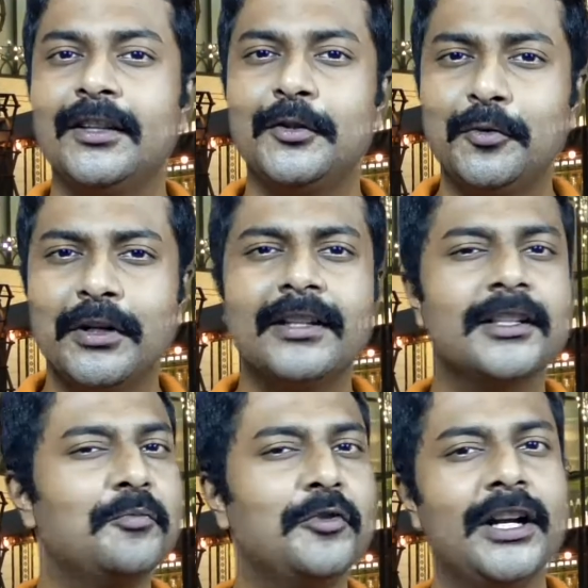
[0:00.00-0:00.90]

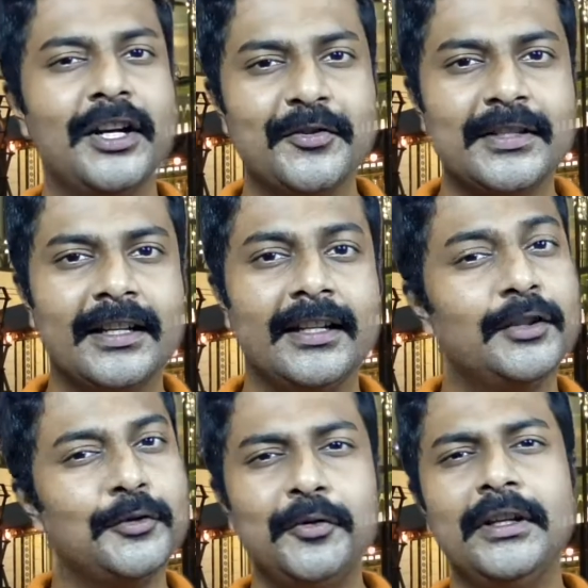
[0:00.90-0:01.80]
தூங்கறதுக்கு முன்னாடியும் சரி
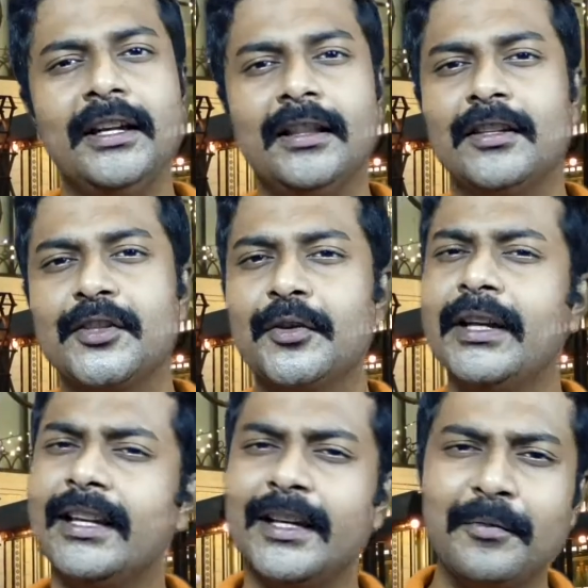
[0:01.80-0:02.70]
தூங்கி எந்திரிச்சோடனே
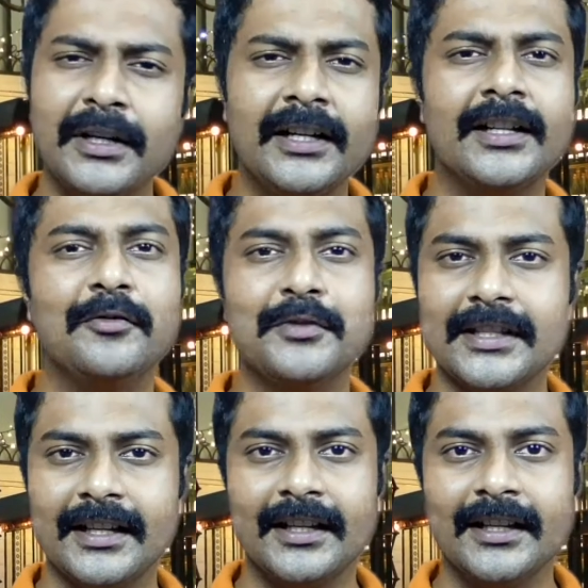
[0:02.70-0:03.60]
இமிடியட்டாவும்
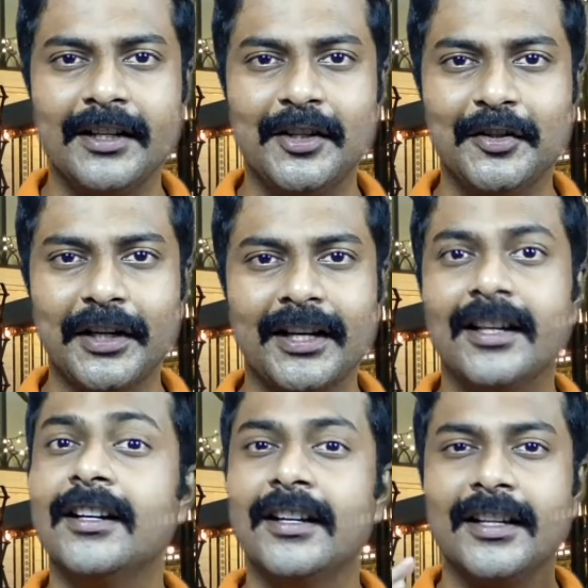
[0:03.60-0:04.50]
சரி ஓகேங்களா
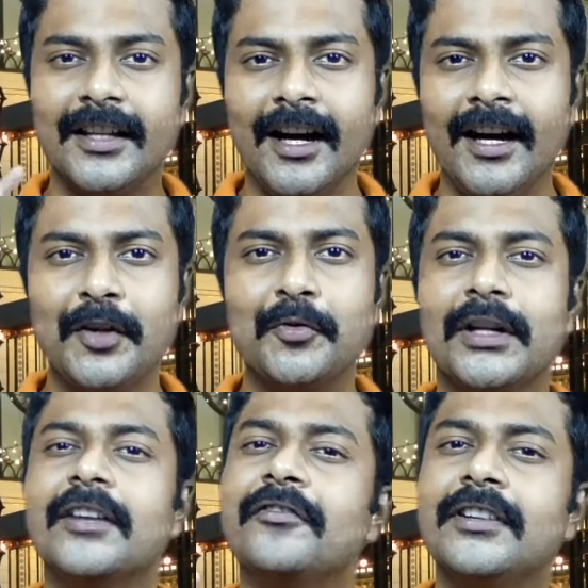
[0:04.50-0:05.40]
யார்
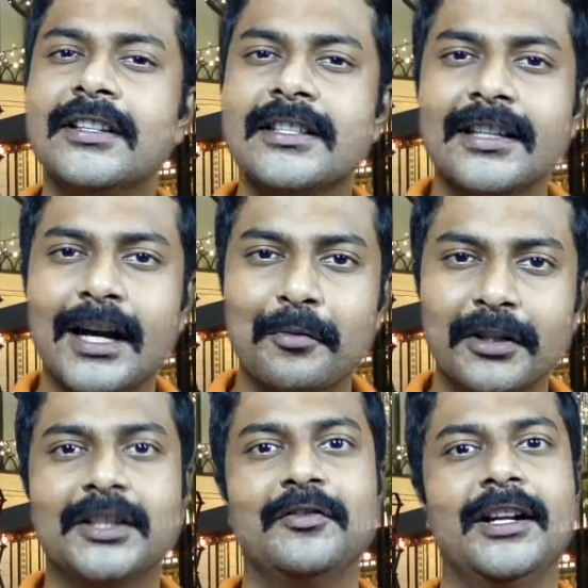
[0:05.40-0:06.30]
உங்களுக்கு ஃபர்ஸ்ட்
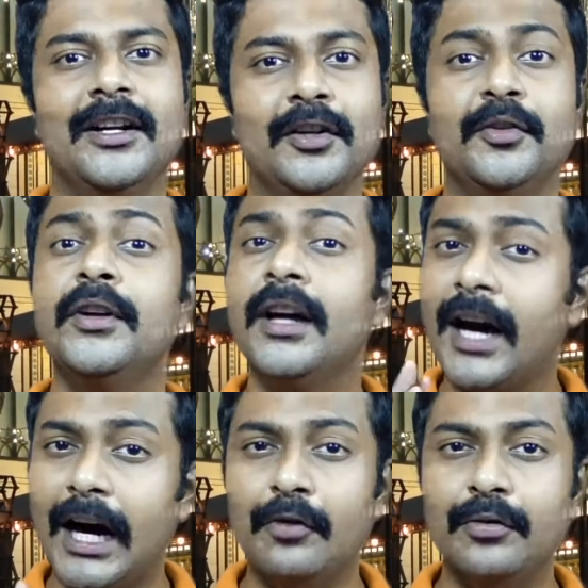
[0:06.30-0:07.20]
ஞாபகத்துக்கு வராங்களோ
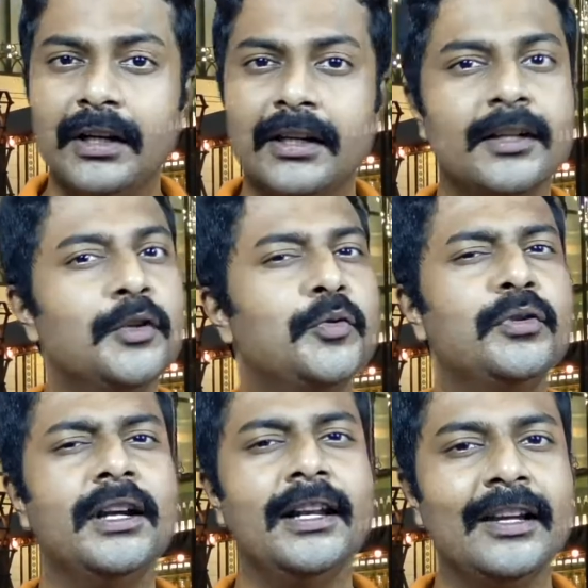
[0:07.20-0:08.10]
அவங்களுக்கு
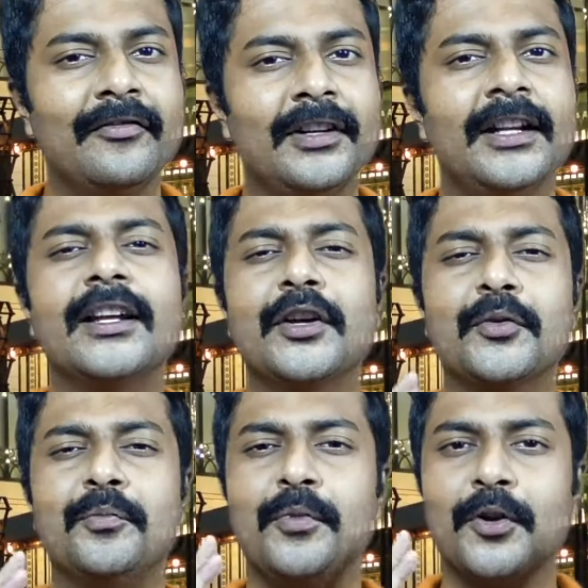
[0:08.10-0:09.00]
உங்க லைஃப்ல நீங்க
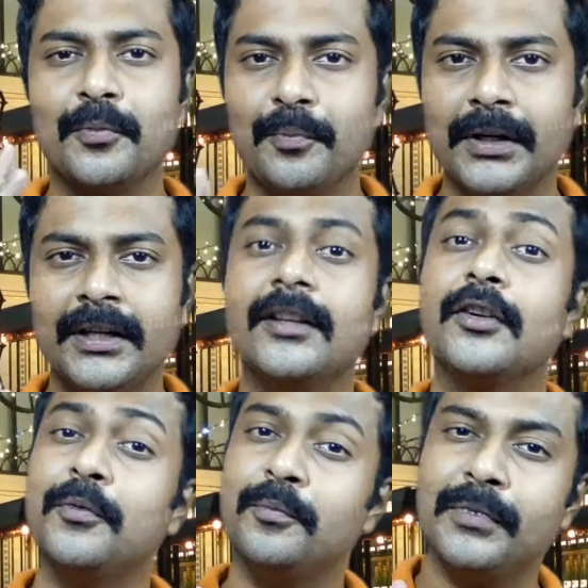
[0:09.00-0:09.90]
ரொம்ப ரொம்ப
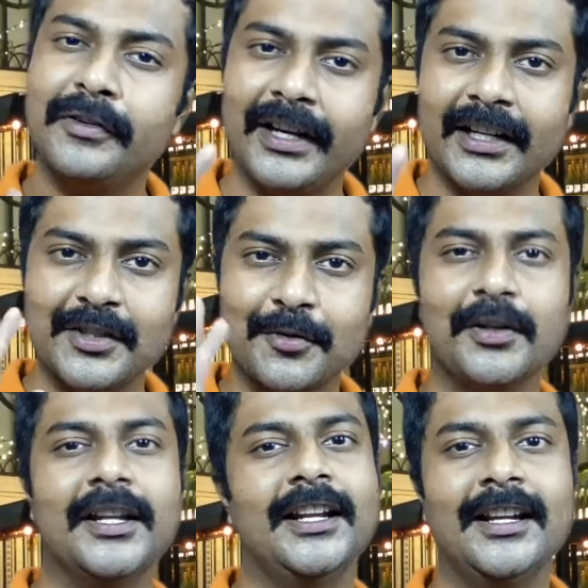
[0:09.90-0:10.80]
ரொம்ப வெயிட்டேஜ்
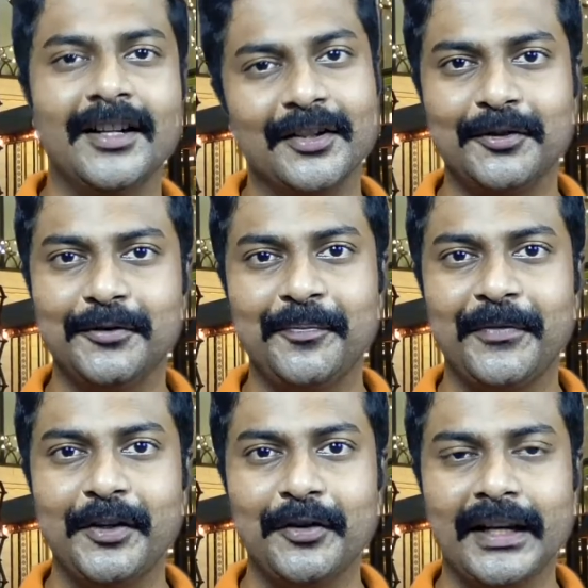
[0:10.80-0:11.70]
கொடுப்பீங்கன்னு அர்த்தம்
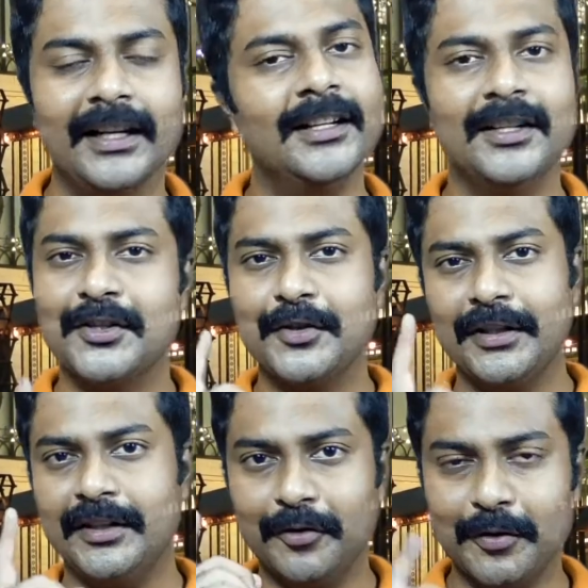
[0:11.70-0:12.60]
ஓகேங்களா சோ
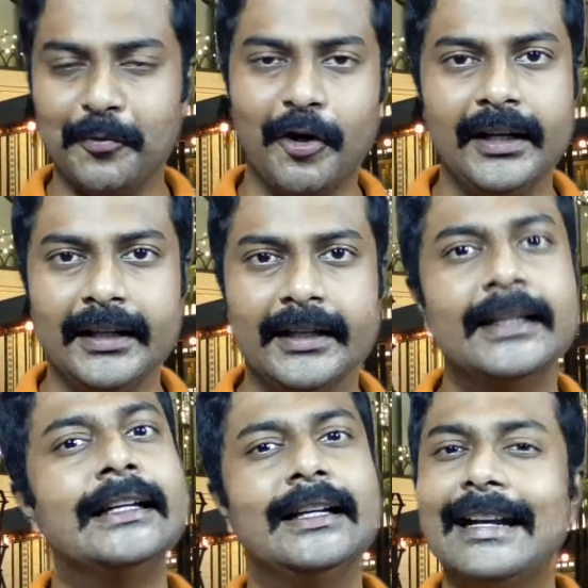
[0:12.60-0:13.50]
இது ஒரு பாயிண்ட்டுங்க
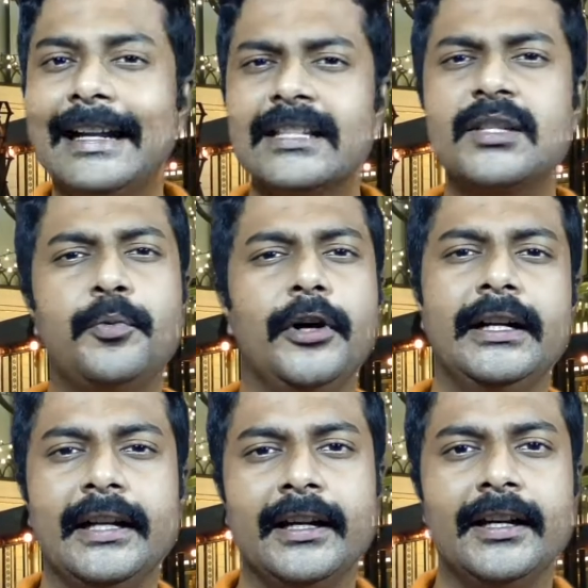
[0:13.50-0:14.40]
நெக்ஸ்ட் பாயிண்ட்
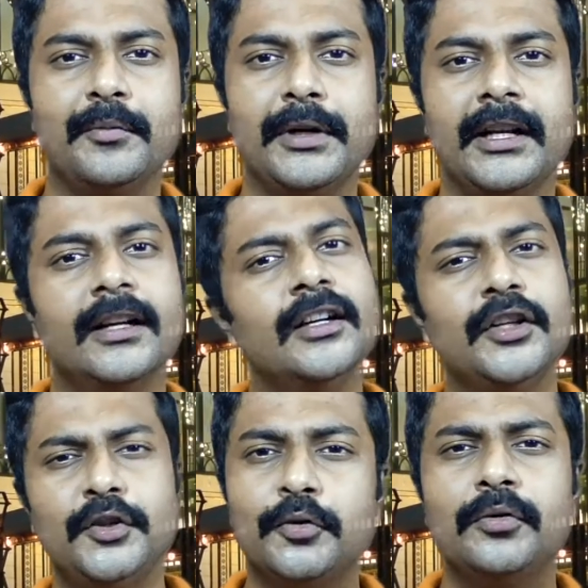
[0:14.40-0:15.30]
என்ன அப்படின்னா
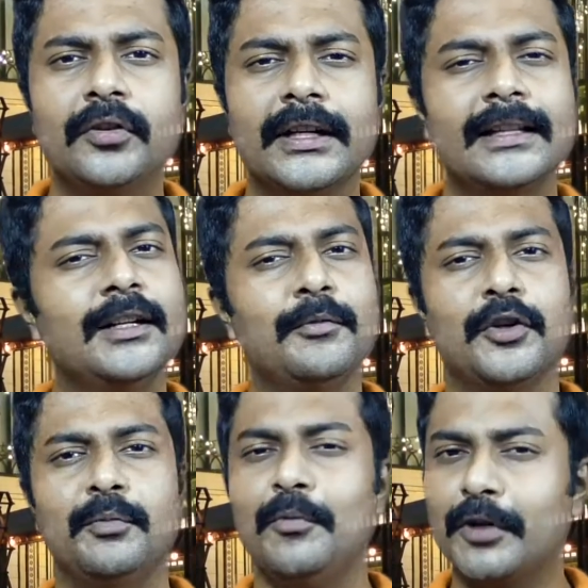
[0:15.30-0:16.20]
தூக்கங்கிறது நமக்கு
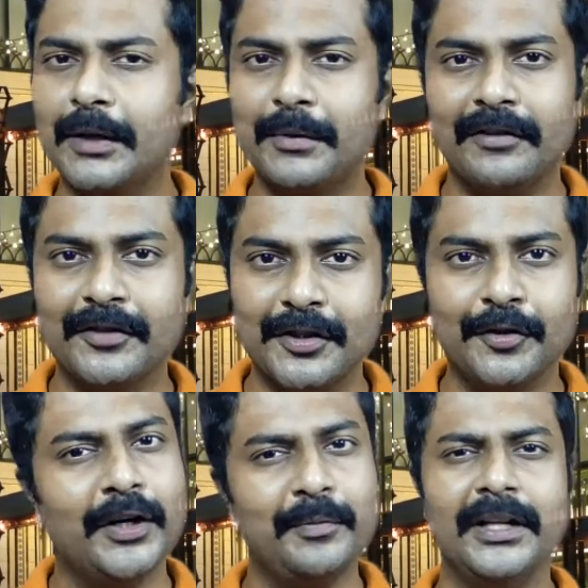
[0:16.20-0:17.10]
ரொம்ப முக்கியமான விஷயம்
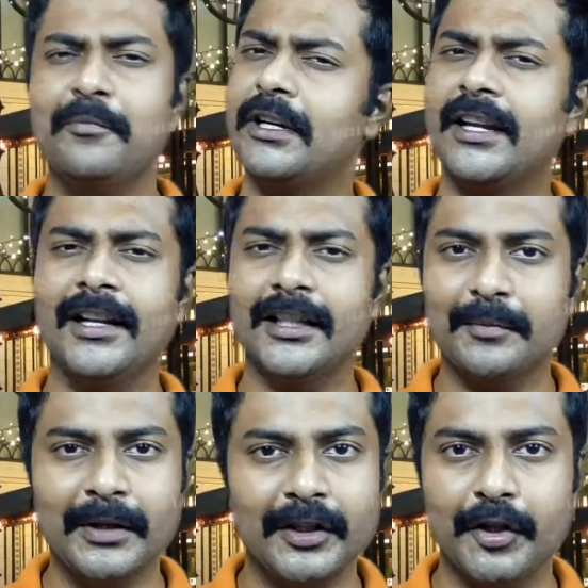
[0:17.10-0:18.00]
அப்படின்னு நமக்கு
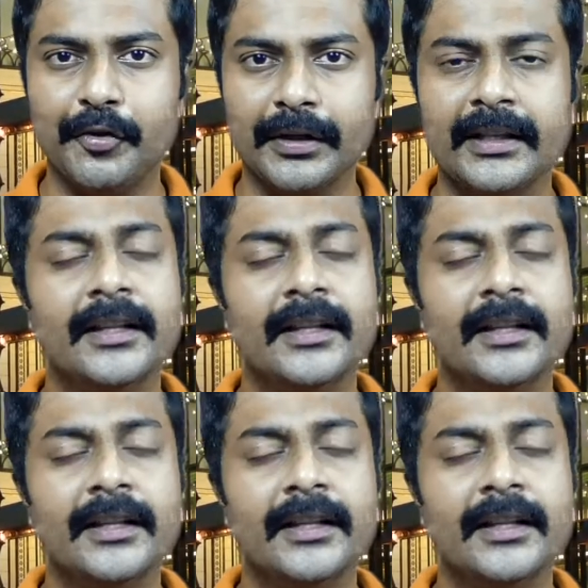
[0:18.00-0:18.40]
எல்லாருக்குமே தெரியுங்க